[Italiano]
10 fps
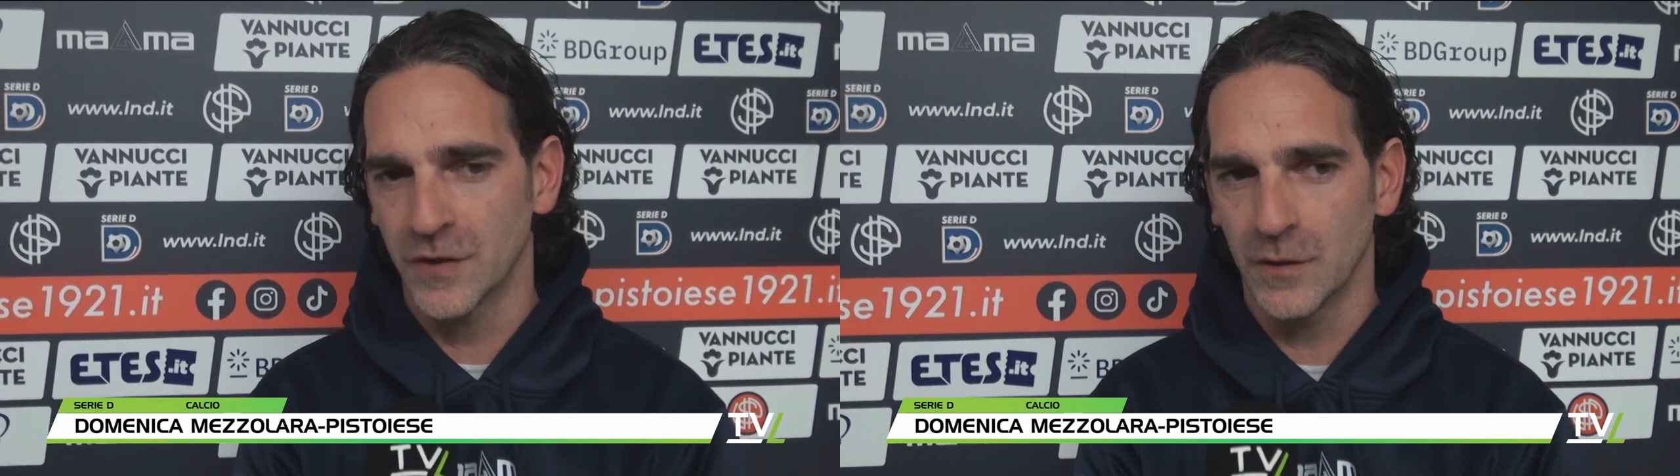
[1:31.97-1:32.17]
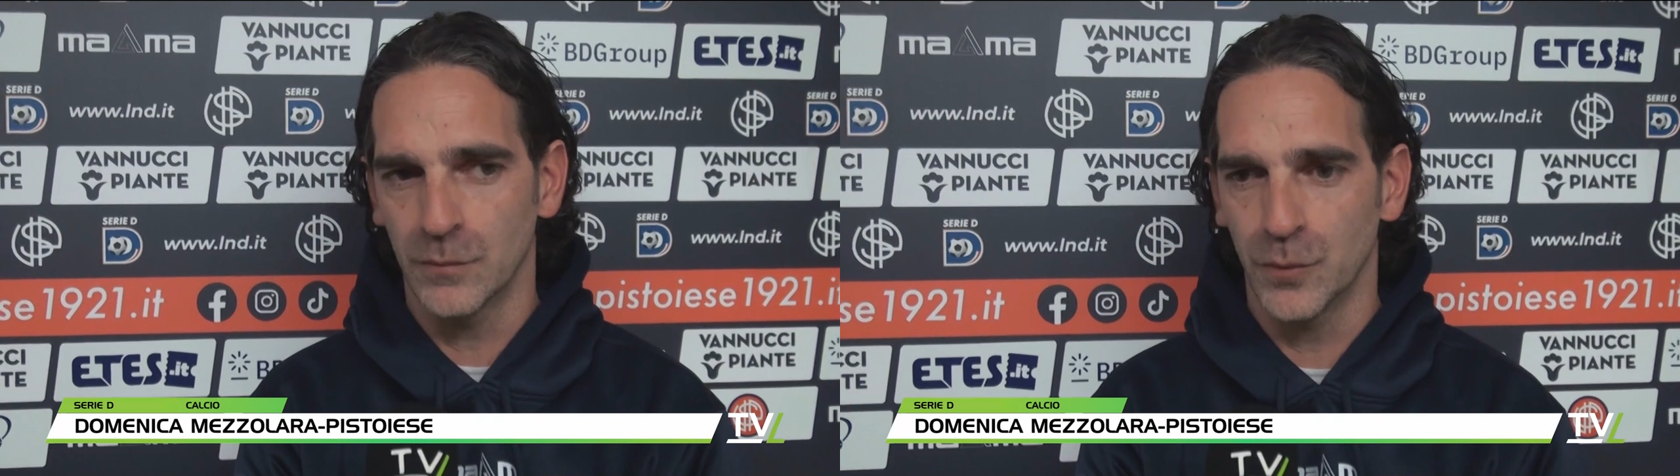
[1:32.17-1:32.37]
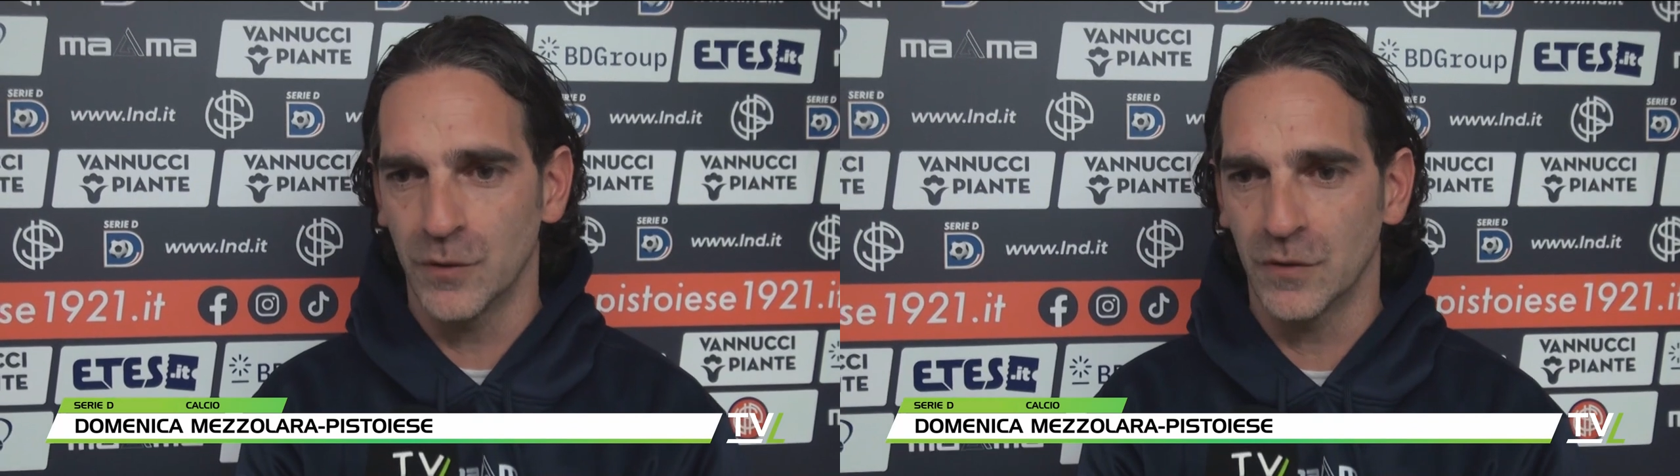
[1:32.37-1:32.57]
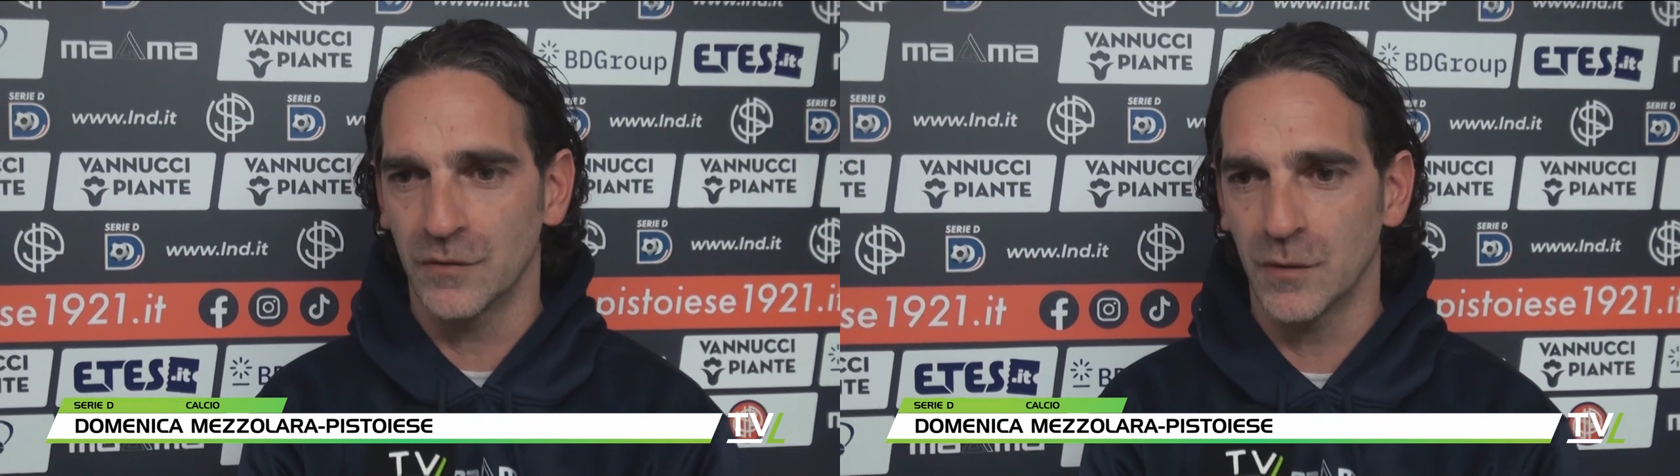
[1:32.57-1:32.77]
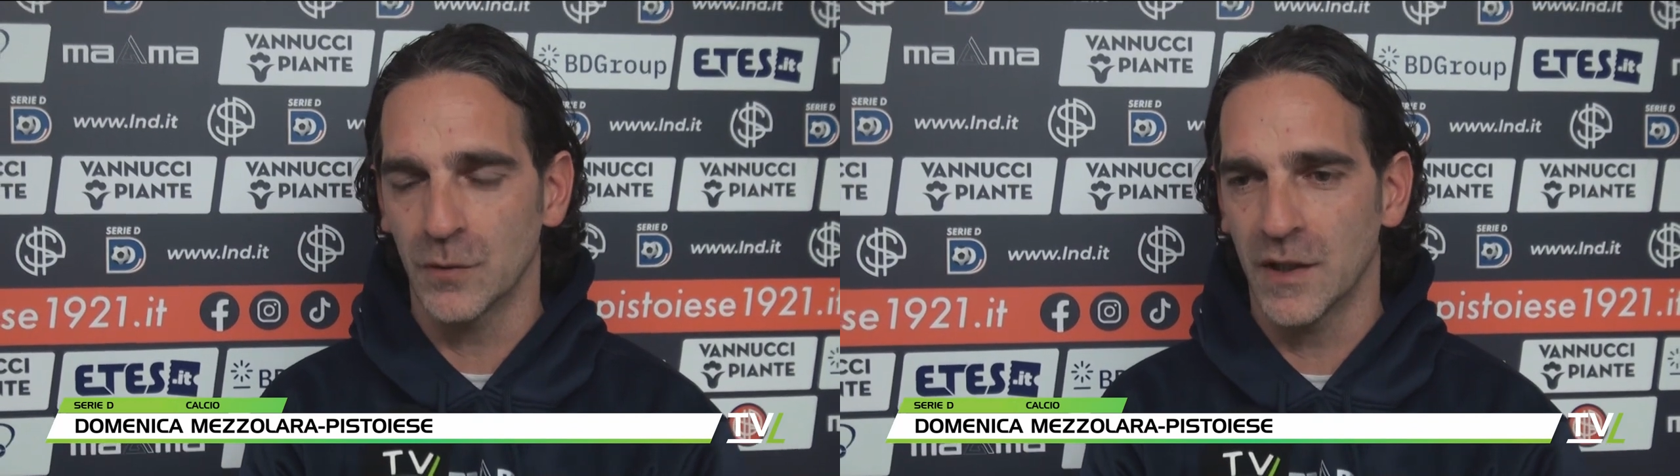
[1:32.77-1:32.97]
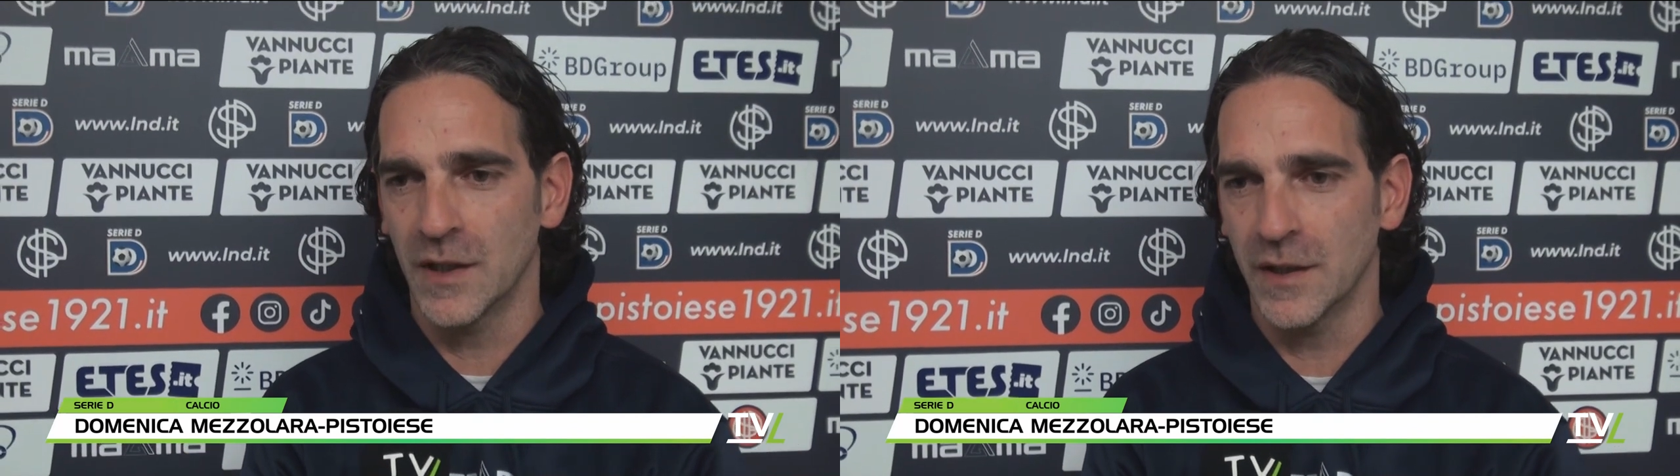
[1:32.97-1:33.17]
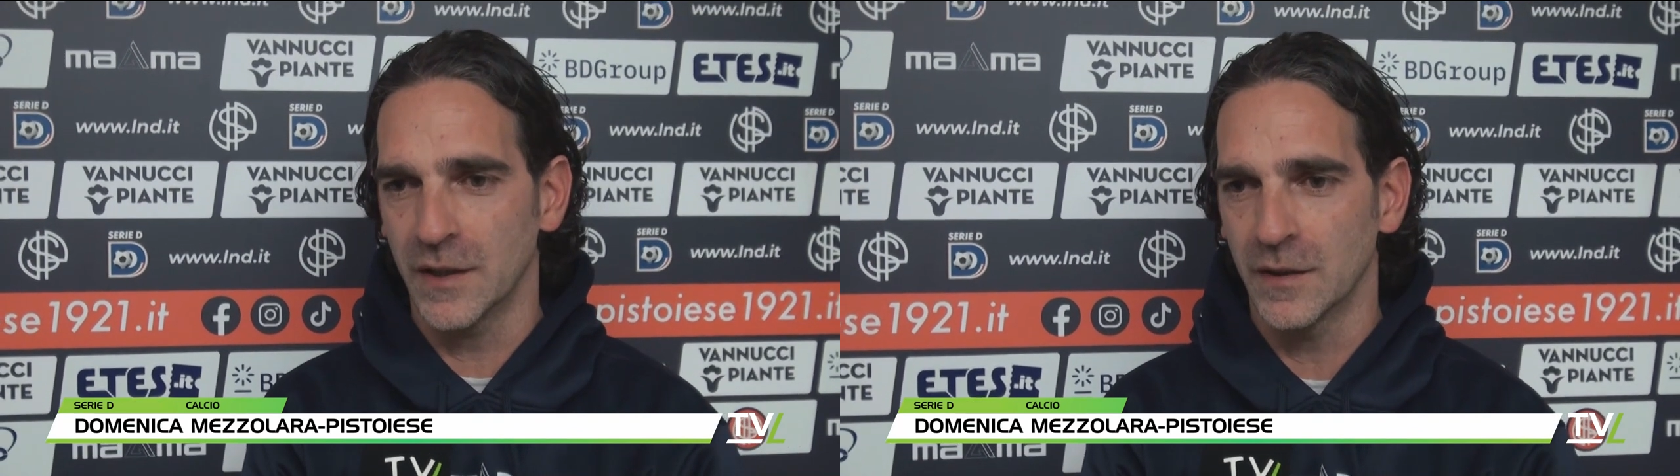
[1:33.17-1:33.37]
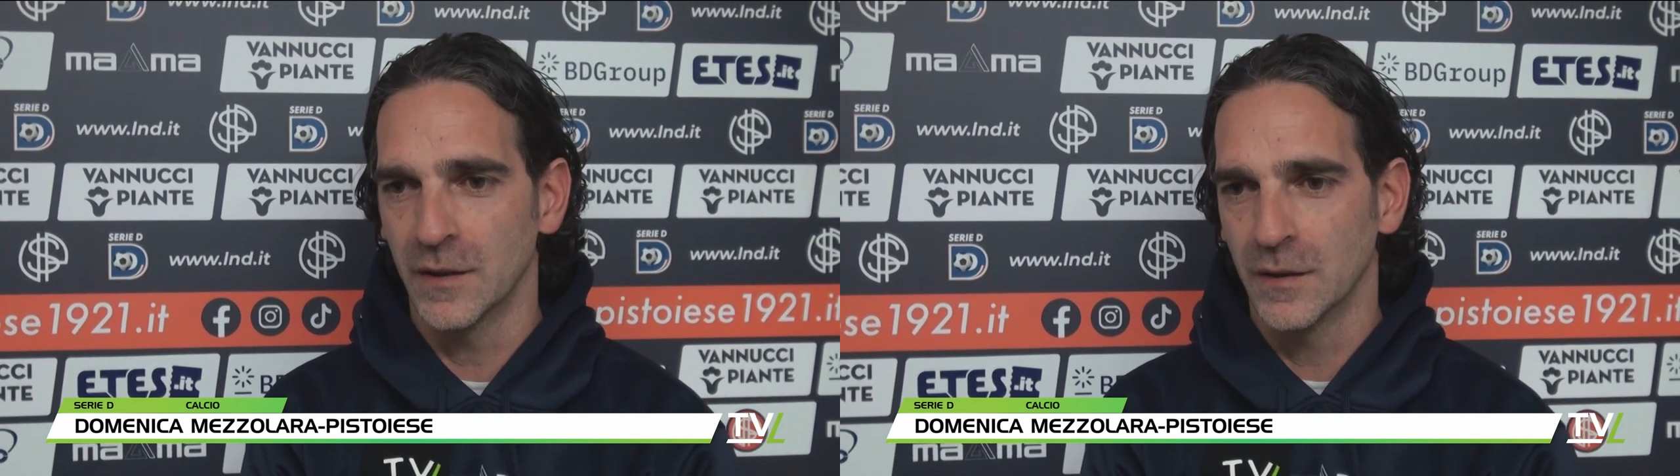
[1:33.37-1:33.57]
che è un pochino da
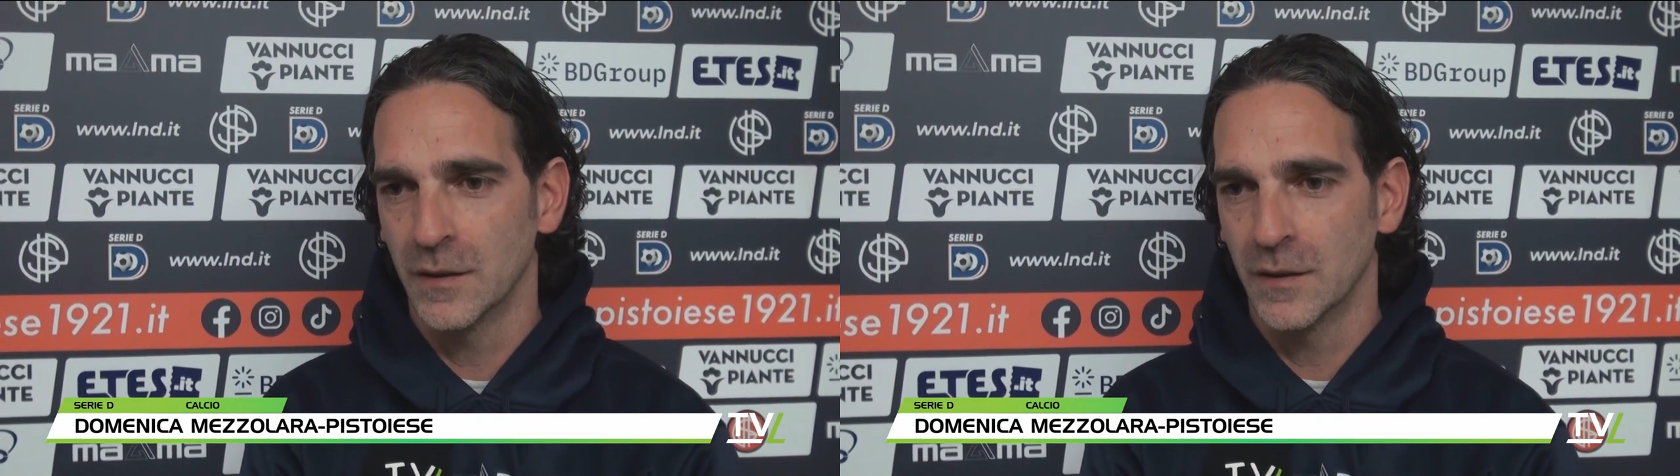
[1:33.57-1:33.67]
valutare,